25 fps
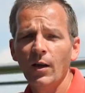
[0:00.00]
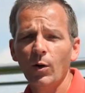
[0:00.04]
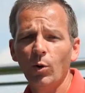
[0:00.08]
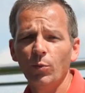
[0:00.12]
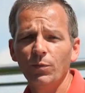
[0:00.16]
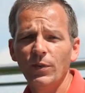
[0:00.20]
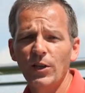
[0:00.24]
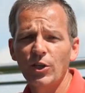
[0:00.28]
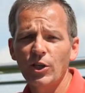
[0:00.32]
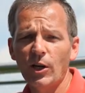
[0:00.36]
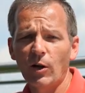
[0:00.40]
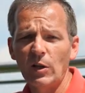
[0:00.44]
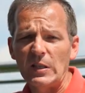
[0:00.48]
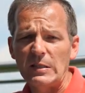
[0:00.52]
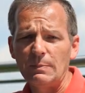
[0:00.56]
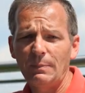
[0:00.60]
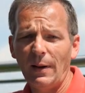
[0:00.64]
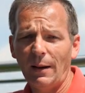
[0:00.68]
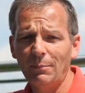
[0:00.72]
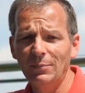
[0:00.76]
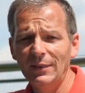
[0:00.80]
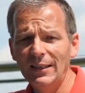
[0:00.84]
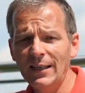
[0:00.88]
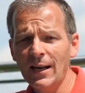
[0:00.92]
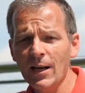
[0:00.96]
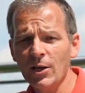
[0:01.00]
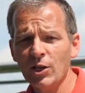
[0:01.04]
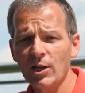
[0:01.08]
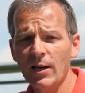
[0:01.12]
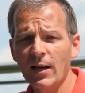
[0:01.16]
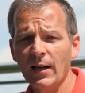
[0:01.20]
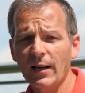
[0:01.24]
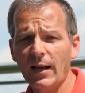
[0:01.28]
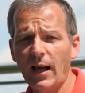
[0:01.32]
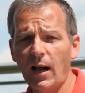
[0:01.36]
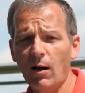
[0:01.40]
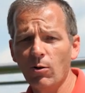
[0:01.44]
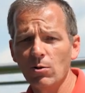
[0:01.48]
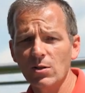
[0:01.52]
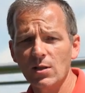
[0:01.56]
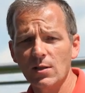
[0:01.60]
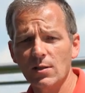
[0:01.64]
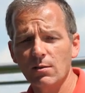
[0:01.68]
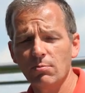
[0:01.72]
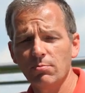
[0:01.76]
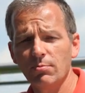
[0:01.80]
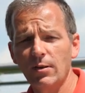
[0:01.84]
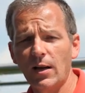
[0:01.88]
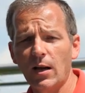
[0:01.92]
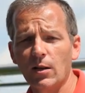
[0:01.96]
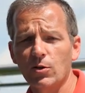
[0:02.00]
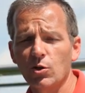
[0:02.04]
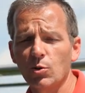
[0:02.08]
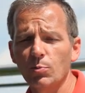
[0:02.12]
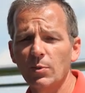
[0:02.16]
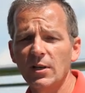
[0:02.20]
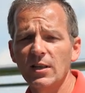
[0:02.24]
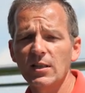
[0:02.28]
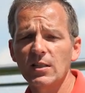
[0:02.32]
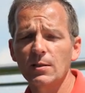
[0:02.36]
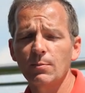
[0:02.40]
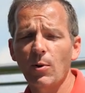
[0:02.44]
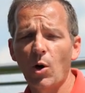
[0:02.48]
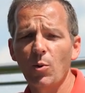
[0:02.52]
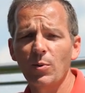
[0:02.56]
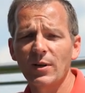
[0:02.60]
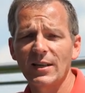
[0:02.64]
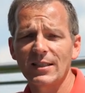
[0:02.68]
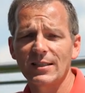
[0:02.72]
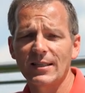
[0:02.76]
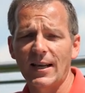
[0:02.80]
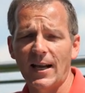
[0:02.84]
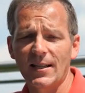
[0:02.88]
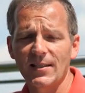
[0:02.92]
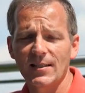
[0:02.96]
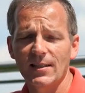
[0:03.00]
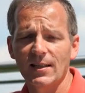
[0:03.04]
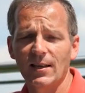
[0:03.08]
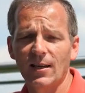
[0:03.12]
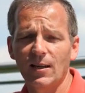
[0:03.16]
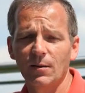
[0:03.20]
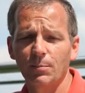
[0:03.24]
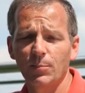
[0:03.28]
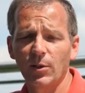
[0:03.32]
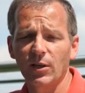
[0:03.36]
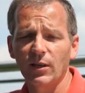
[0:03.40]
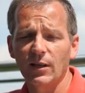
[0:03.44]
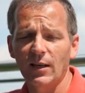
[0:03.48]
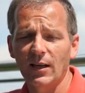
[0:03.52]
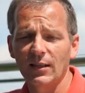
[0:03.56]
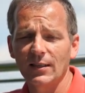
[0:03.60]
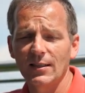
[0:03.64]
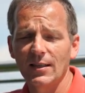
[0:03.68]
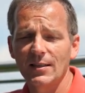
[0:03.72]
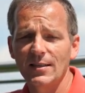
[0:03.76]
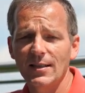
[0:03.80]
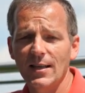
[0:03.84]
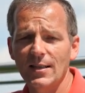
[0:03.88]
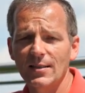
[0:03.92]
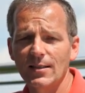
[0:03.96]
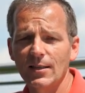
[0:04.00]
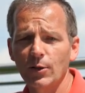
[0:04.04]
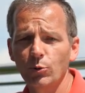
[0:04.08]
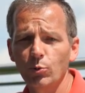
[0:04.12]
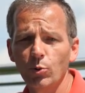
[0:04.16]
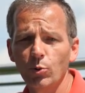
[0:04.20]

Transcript: Und wie schaut es beim Niederschlag aus? Ja, zumindest mal über das ganze Land betrachtet sehr, sehr